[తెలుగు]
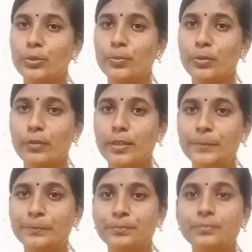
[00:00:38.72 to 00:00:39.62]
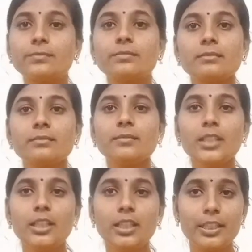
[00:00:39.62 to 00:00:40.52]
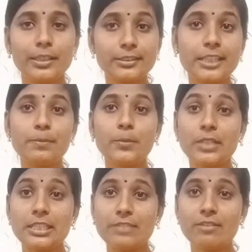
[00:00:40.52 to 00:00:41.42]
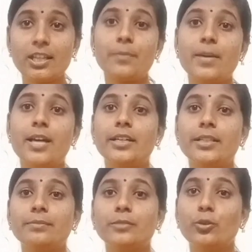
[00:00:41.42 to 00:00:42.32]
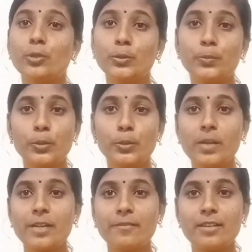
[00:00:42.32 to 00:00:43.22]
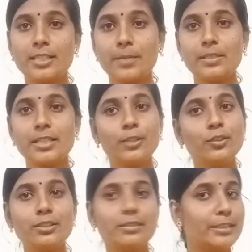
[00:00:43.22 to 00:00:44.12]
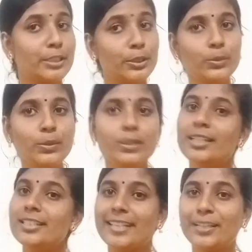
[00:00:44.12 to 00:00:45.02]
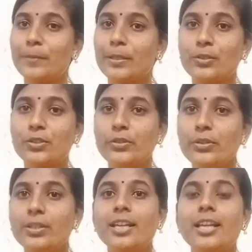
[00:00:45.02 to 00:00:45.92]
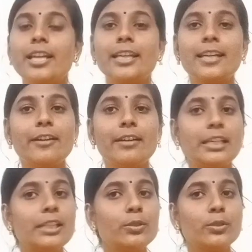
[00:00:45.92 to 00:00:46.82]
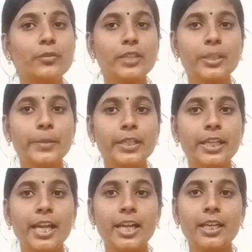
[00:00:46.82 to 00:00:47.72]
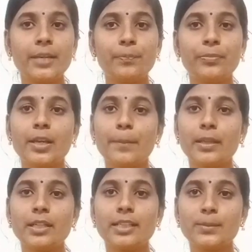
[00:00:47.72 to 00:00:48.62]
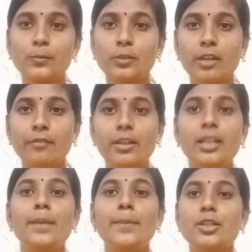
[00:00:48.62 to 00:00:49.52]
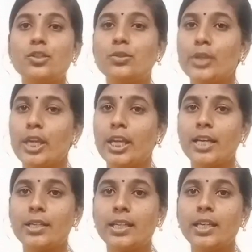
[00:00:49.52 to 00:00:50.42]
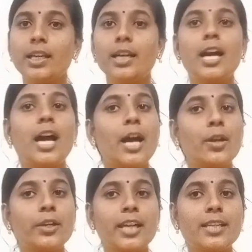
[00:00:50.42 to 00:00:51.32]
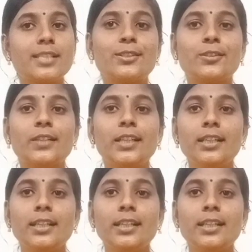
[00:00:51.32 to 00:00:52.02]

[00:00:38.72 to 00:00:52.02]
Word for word: ఊడిపోవడం చర్మం నిర్జీవంగా మారడం గోళ్ళు పొడిపడడం వంటి సమస్యలకు తింటూ చెక్ పెట్టచ్చు ఇంకా ఇందులో విటమిన్ ఏ అనే పదార్థం ఉండడం వల్ల మన జుట్టుకి కంటికి ఆరోగ్యాన్ని ఇస్తుంది